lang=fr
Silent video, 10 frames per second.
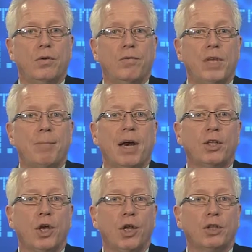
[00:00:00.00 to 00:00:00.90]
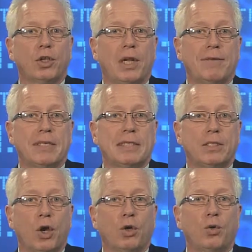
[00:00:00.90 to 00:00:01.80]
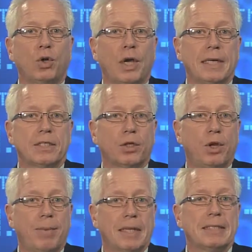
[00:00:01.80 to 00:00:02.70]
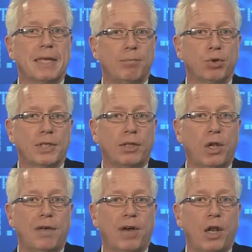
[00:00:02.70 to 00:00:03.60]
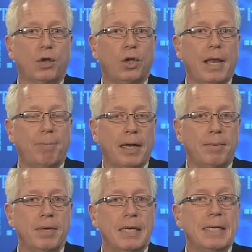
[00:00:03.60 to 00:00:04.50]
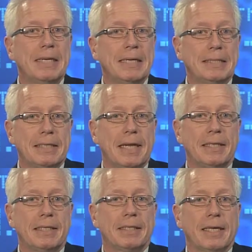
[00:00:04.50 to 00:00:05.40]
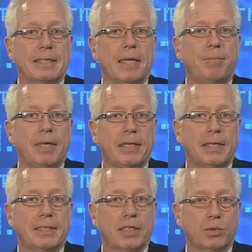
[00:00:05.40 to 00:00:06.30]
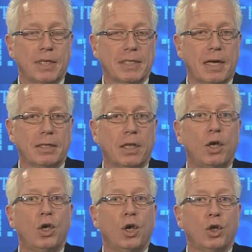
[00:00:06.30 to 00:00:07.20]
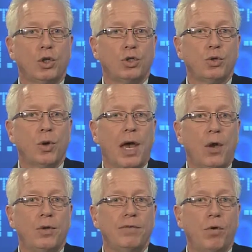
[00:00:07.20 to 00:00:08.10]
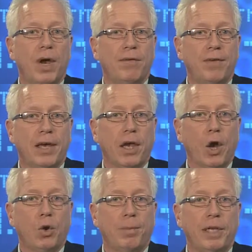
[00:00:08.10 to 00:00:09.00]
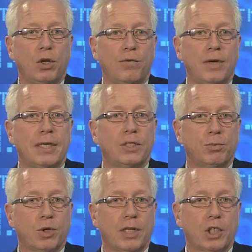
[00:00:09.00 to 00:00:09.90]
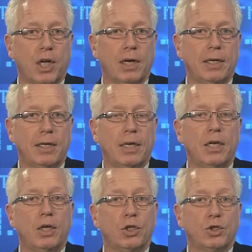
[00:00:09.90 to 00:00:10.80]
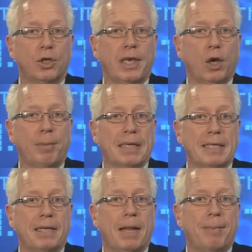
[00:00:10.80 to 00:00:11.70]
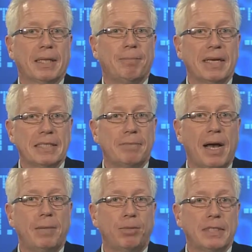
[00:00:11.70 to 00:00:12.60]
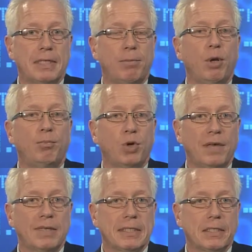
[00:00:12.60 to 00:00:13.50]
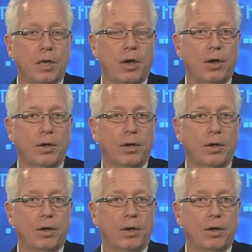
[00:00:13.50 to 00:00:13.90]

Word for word: Veuillez prendre note que l'investisseur court le risque de perdre 100 de la valeur de la prime si l'indice S&P TSX 60 clôture à un niveau inférieur au prix de levée des options d'achat, ce qui représente la perte maximale possible pour l'investisseur.